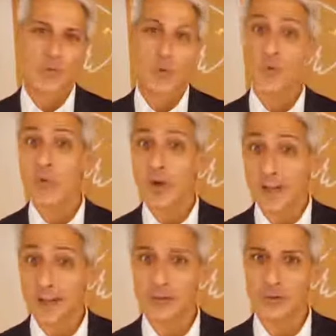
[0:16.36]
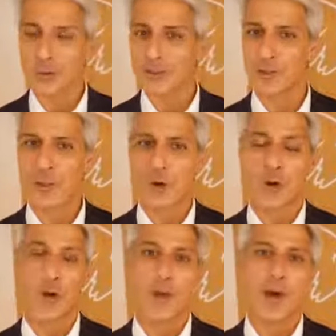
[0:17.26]
Um congresso municipal que
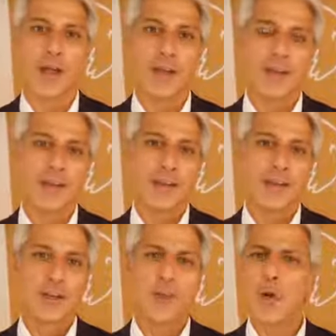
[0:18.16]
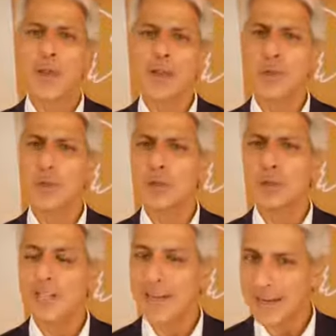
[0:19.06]
ocorre num momento muito
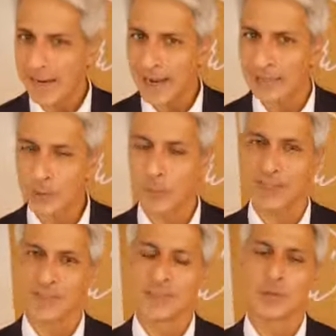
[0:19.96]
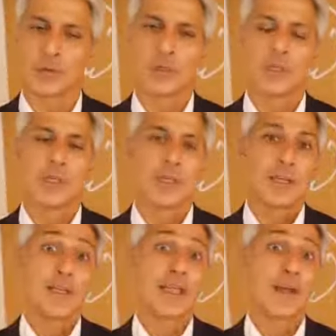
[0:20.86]
delicado do Brasil,
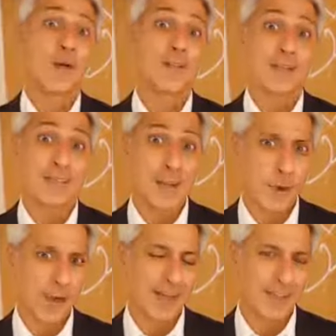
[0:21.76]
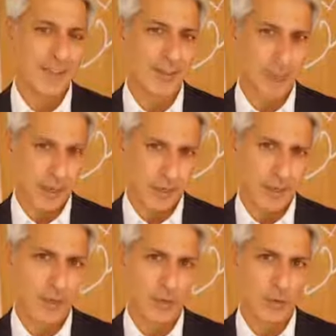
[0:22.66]
em que a nossa democracia corre
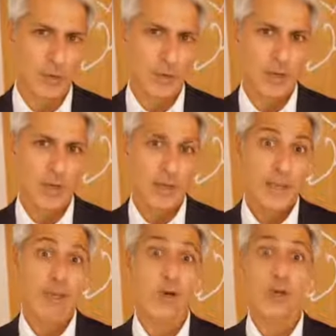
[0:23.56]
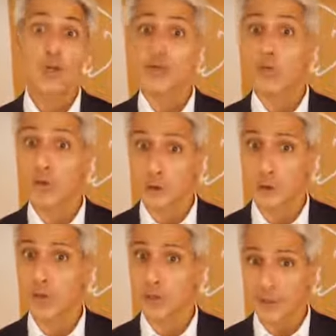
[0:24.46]
risco, em que o nosso
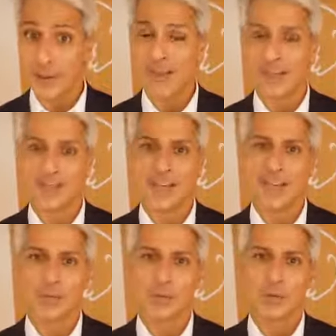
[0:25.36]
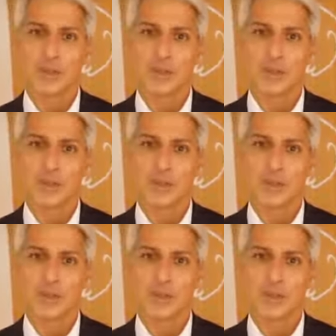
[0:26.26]
futuro está ameaçado